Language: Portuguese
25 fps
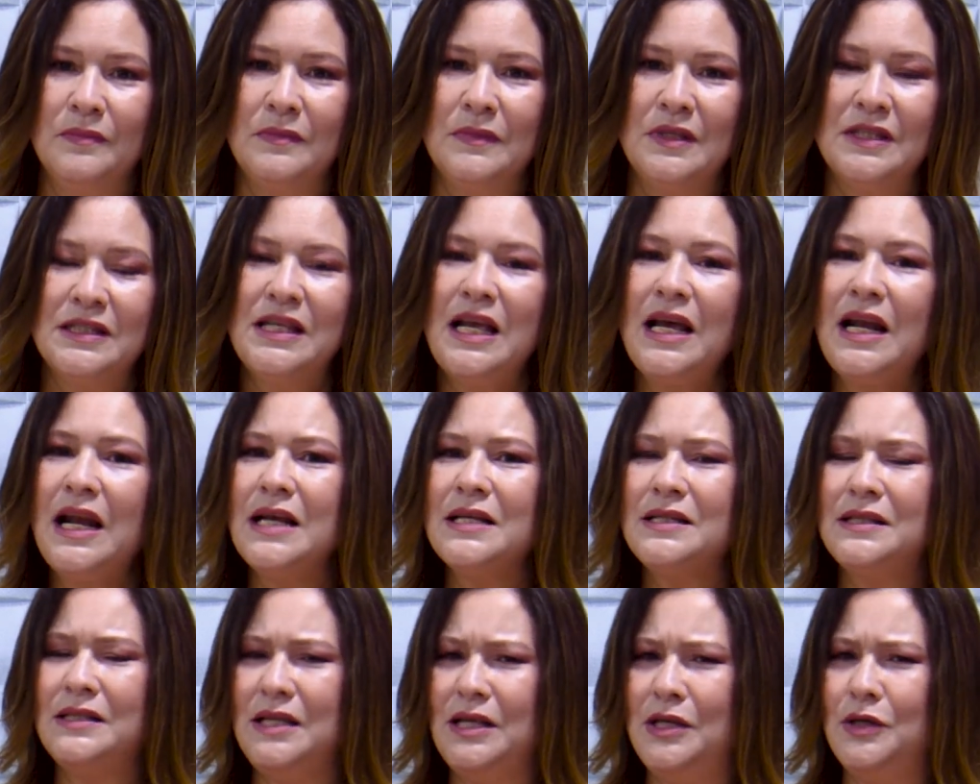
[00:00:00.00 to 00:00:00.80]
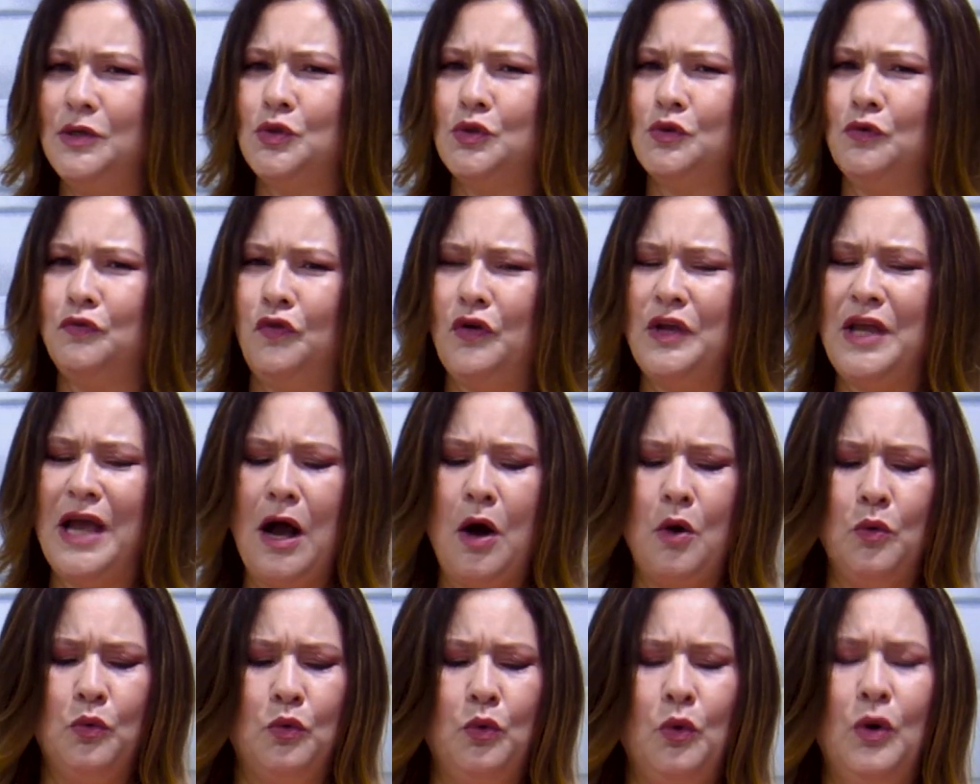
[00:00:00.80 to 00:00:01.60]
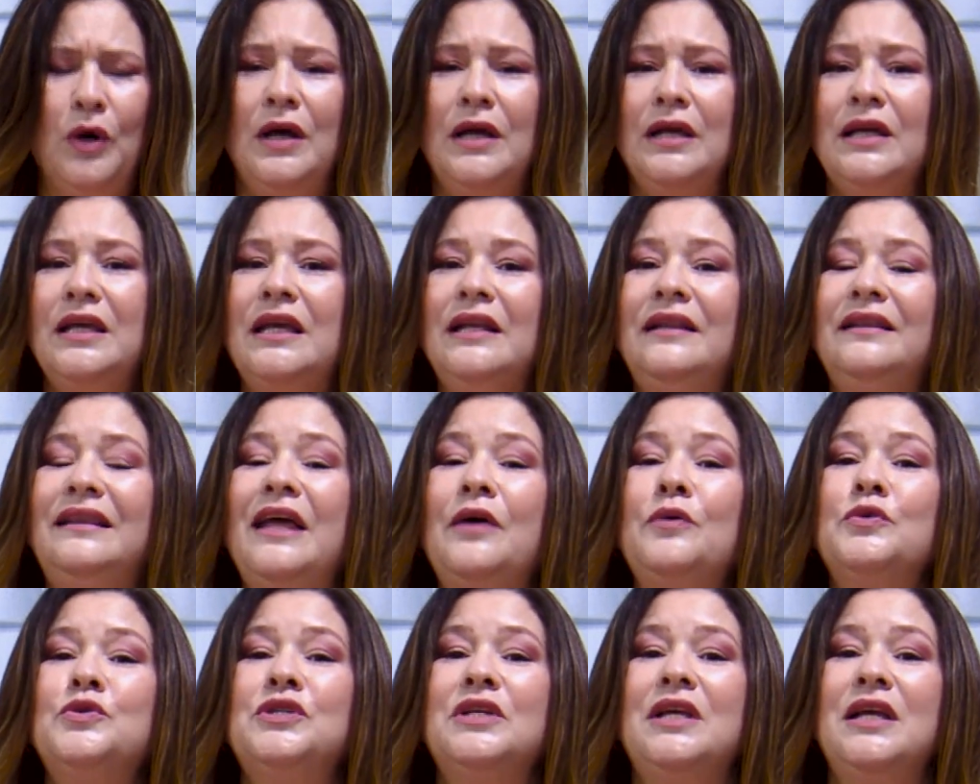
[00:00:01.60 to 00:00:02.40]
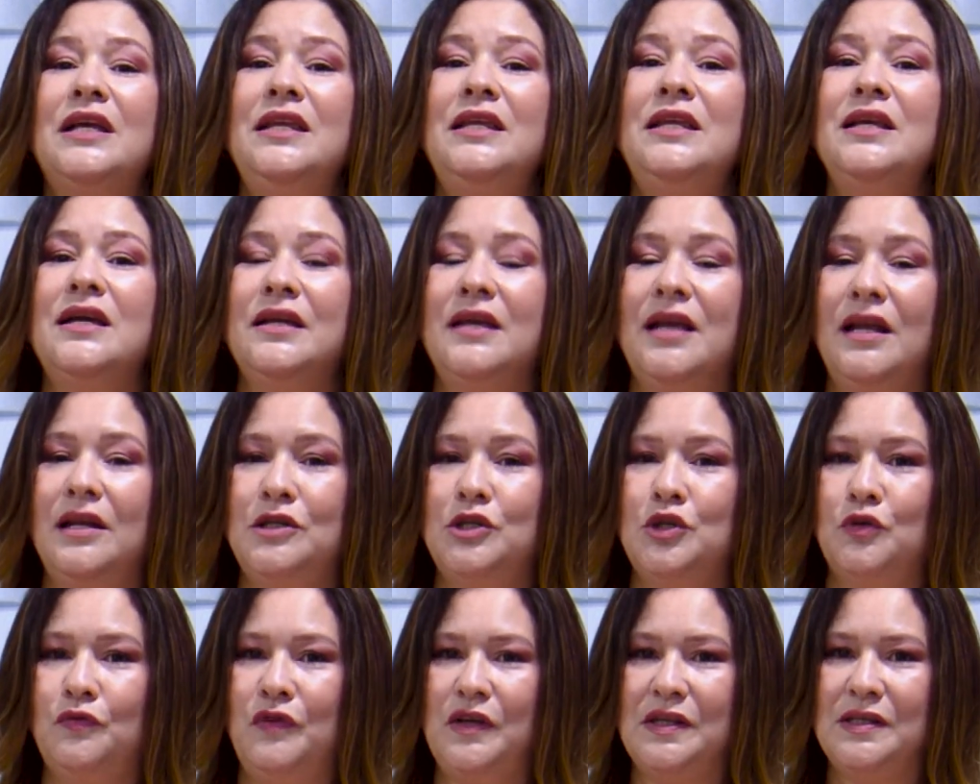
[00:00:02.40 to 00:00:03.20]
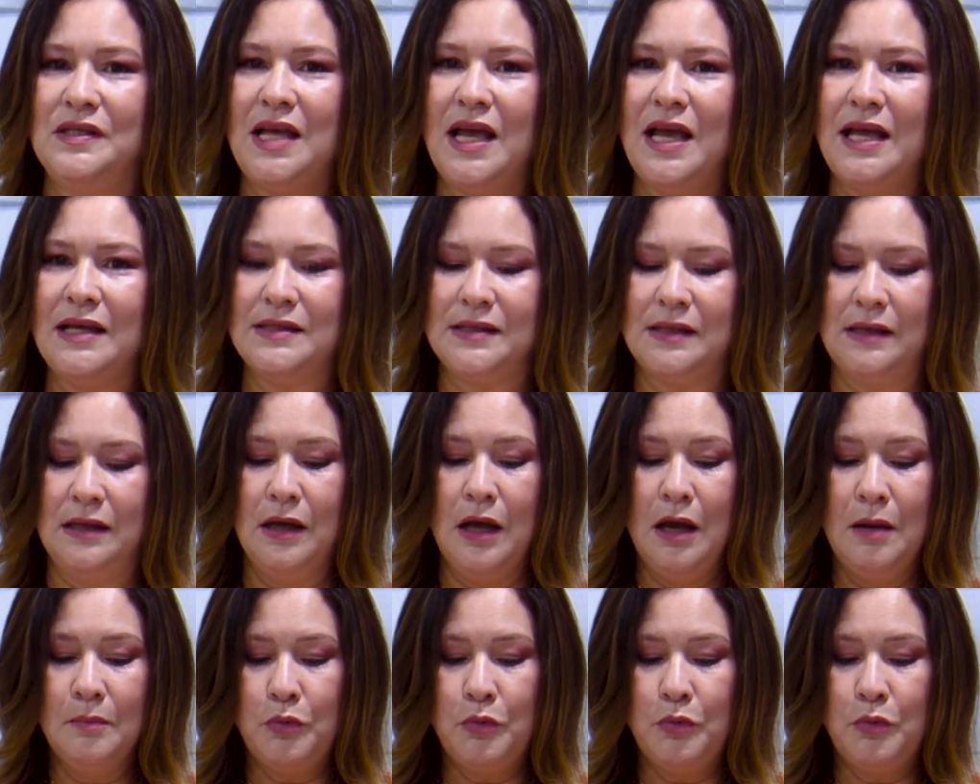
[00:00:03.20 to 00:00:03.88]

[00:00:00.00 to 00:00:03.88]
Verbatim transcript: Será se isso foi algo que Deus queria que eles fizessem?